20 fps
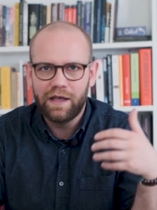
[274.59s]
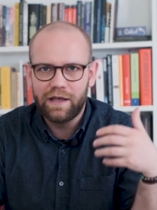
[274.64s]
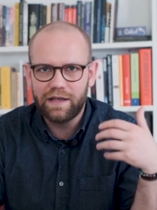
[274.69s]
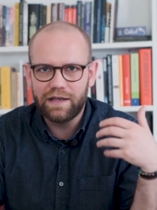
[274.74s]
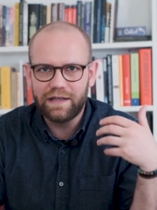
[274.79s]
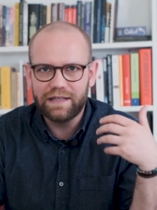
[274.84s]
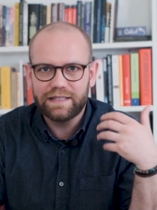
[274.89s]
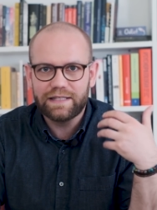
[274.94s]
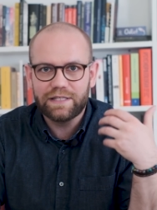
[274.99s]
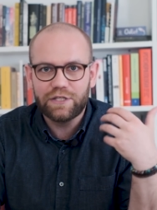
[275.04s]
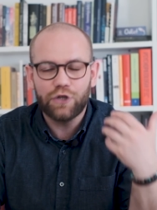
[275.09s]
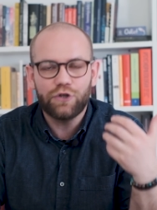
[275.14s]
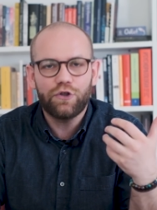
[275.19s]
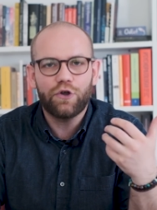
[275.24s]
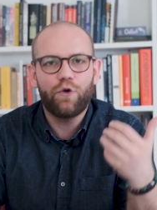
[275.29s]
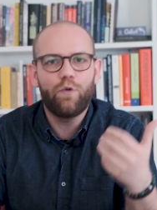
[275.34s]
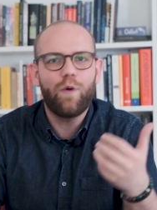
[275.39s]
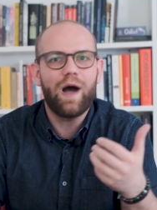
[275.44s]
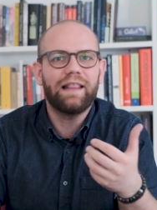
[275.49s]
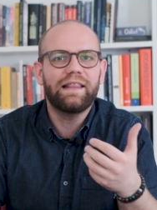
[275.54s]
E, co
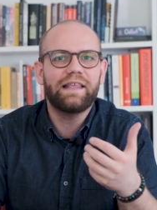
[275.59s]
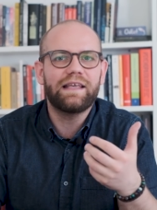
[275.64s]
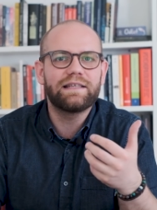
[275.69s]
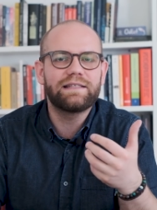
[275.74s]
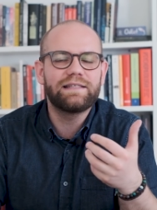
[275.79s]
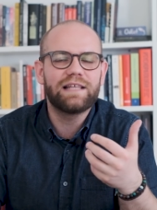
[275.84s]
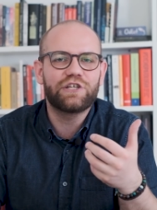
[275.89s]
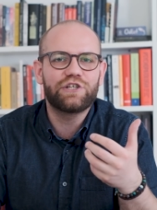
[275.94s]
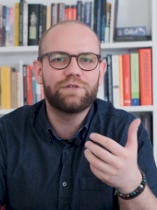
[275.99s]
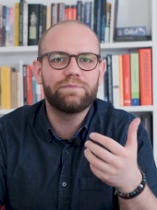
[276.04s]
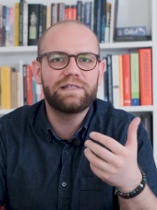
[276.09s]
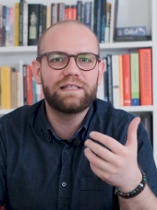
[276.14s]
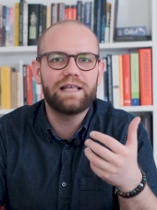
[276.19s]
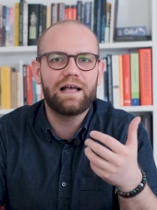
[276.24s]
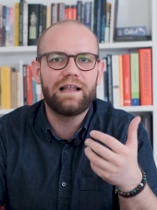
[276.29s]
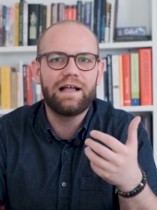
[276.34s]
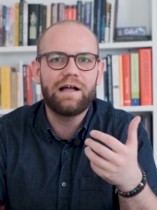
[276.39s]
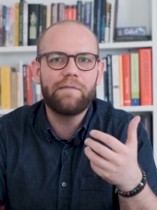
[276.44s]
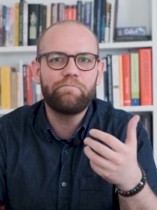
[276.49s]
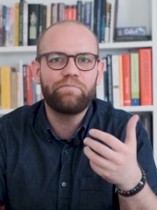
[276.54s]
dokładnie jest naszym
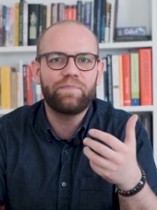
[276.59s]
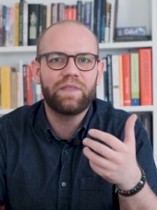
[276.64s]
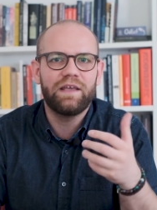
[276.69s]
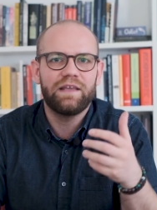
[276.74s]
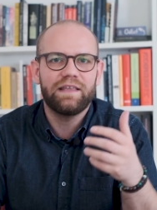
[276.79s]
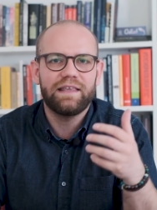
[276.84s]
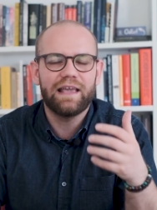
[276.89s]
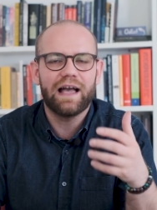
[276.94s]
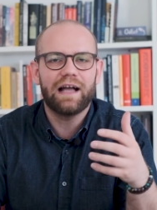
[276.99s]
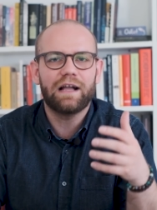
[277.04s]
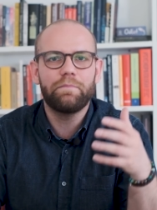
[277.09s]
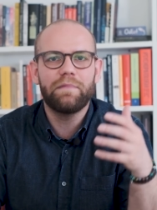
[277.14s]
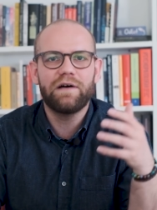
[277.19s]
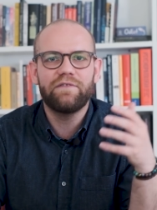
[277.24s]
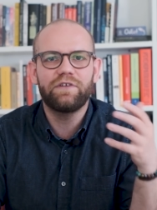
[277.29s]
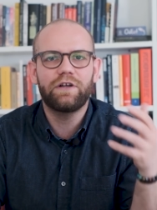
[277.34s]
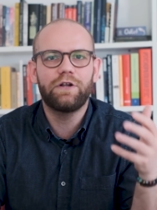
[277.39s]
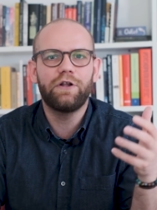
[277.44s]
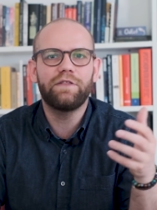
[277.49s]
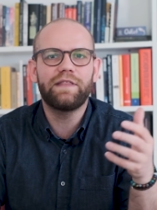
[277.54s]
celem, e, jak ma
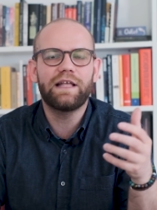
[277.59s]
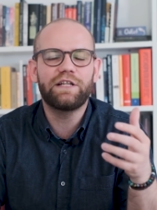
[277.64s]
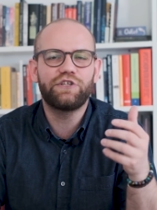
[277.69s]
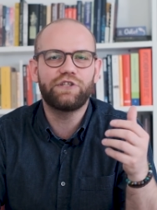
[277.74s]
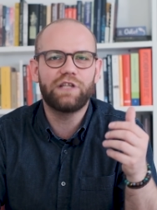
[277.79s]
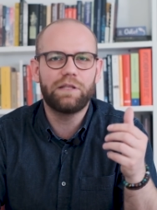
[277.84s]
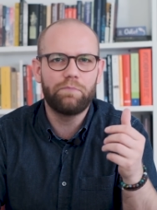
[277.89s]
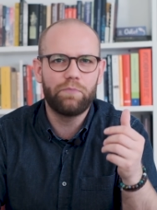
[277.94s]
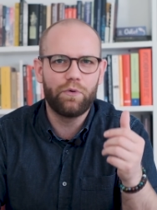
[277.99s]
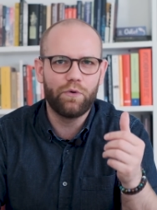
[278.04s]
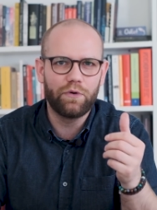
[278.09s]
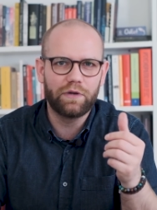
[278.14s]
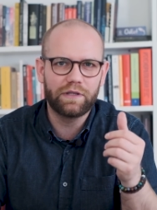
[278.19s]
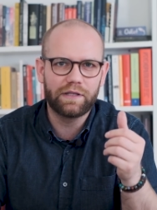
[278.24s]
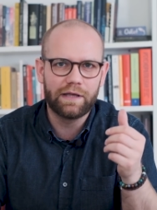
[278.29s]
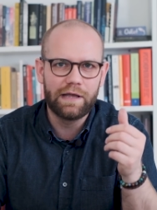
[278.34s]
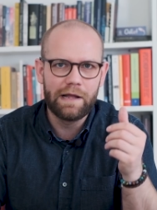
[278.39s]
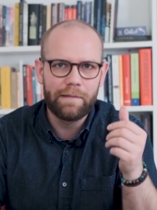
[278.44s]
wyglądać ten punkt